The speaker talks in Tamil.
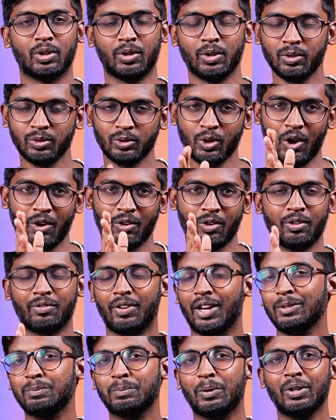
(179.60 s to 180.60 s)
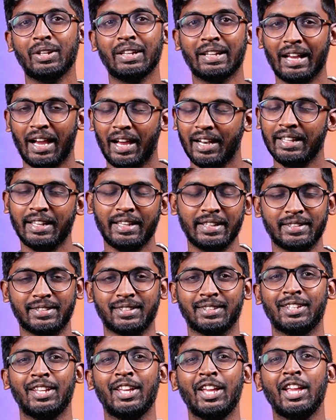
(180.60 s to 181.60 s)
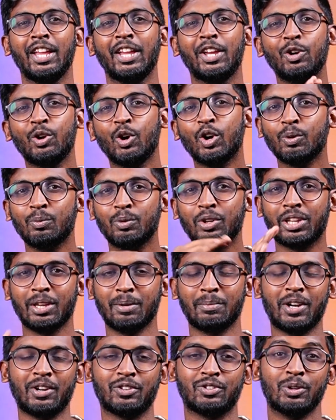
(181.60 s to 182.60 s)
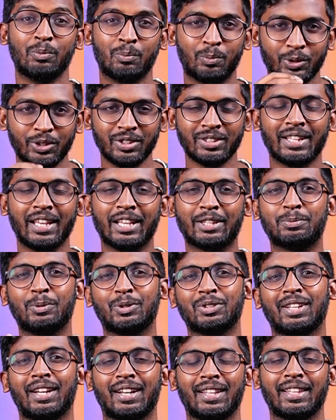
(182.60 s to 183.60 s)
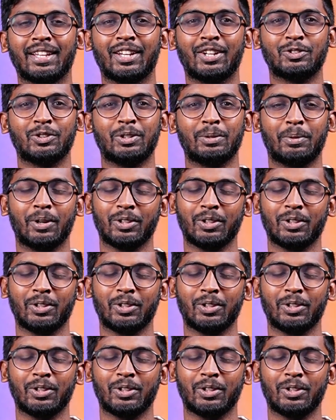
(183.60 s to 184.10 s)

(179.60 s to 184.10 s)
சொல்லணும் ஸோ அவங்களோட ஃபாஸ்ட் போலிங் காலி ஆயிடுச்சு இன்னொரு முக்கியமான விஷயம் புதுசாக எக்ஸ்போஸ் ஆனது என்னன்னு சொல்லி